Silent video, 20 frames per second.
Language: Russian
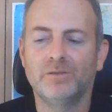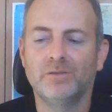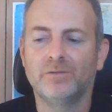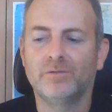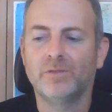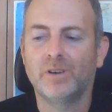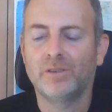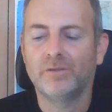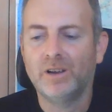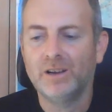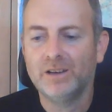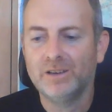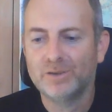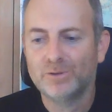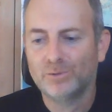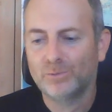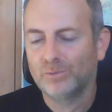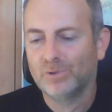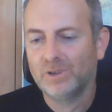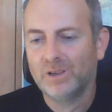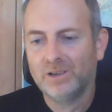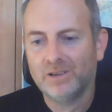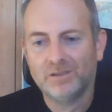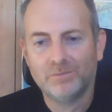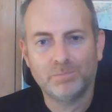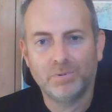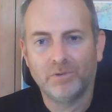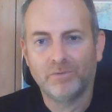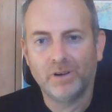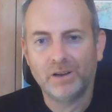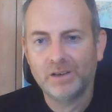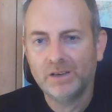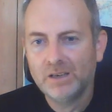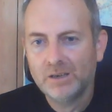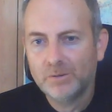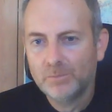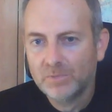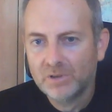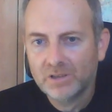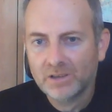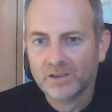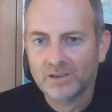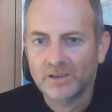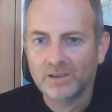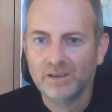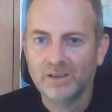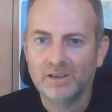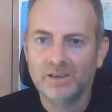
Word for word: ворвались туда, повалили меня –